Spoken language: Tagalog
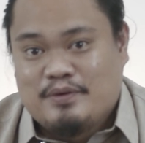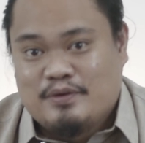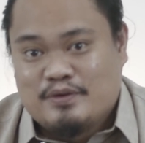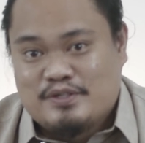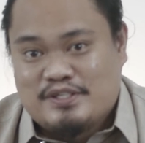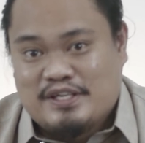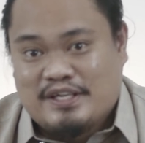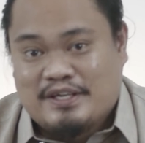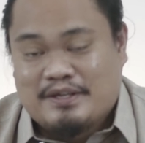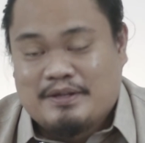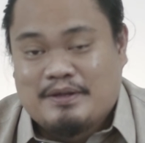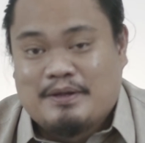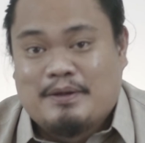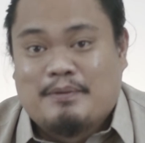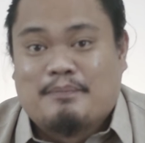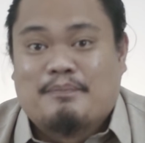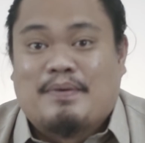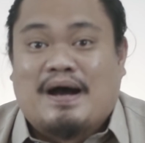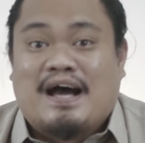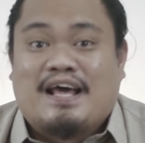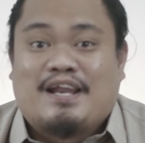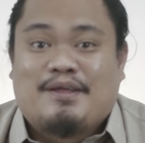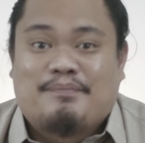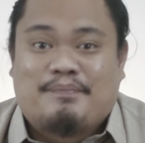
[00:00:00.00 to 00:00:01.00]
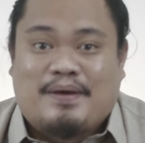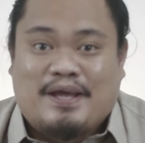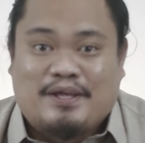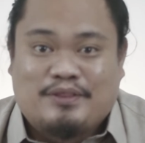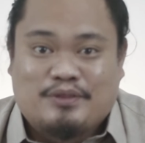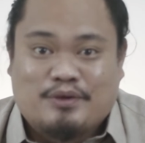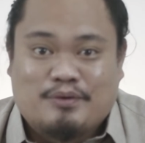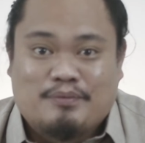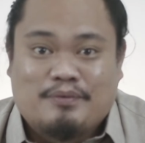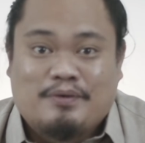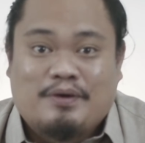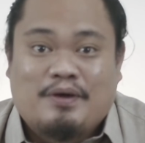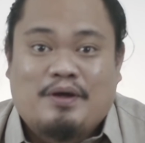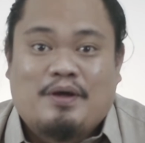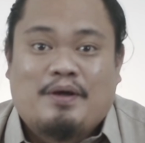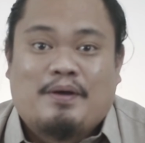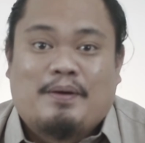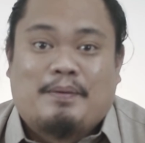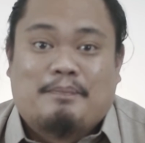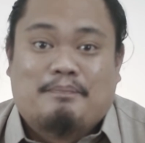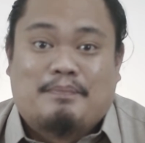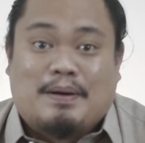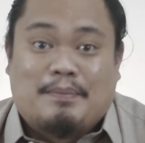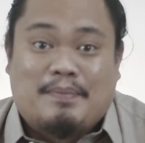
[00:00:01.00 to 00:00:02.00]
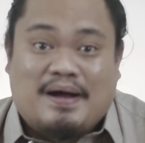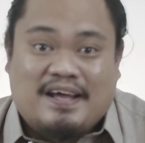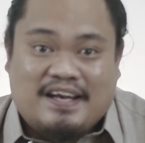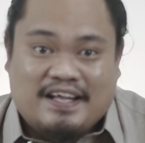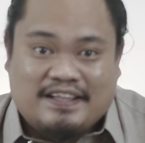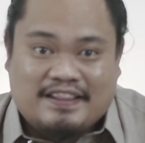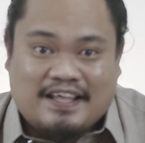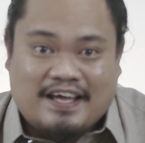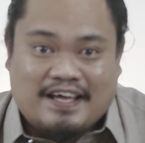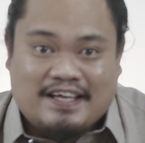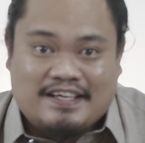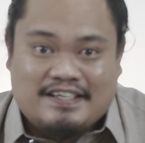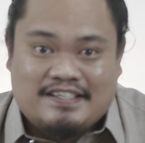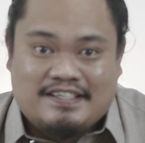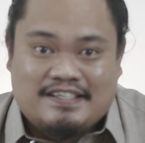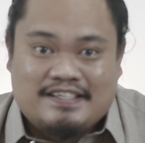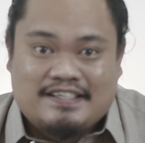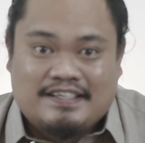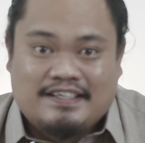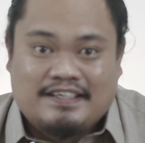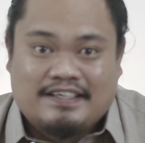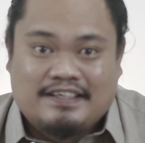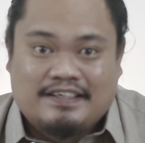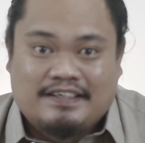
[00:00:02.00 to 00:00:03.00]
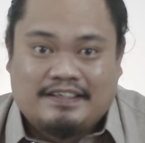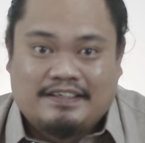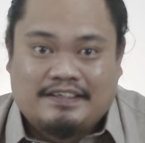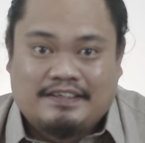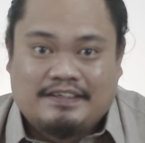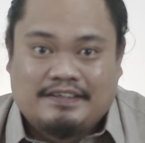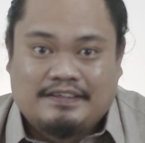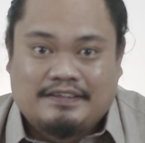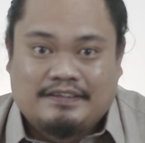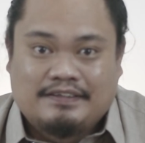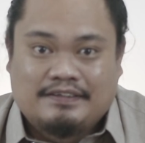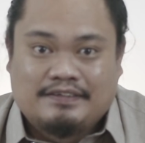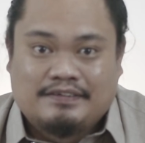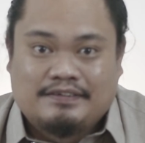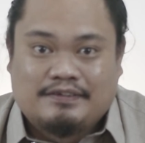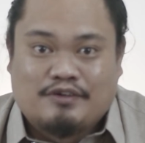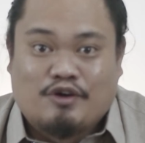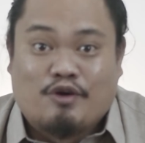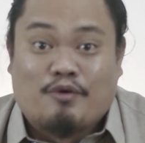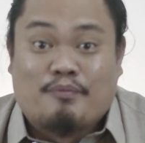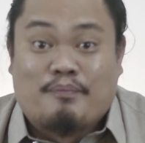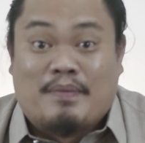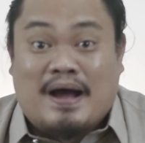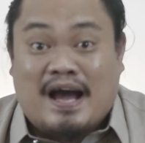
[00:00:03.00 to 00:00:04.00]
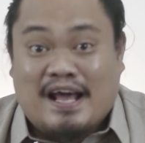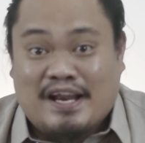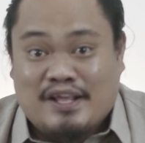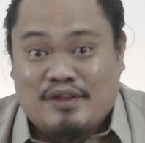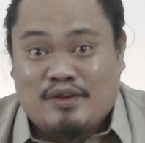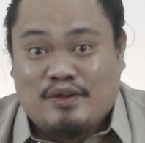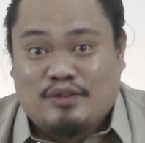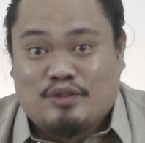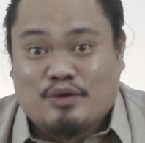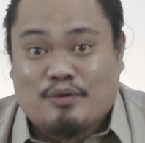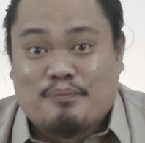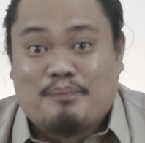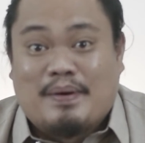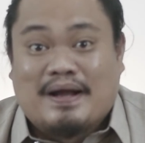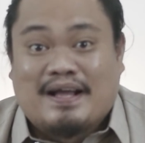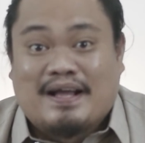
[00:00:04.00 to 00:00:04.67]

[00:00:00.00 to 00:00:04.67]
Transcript: music, maaari pa itong mamonetize. O maaari nyo itong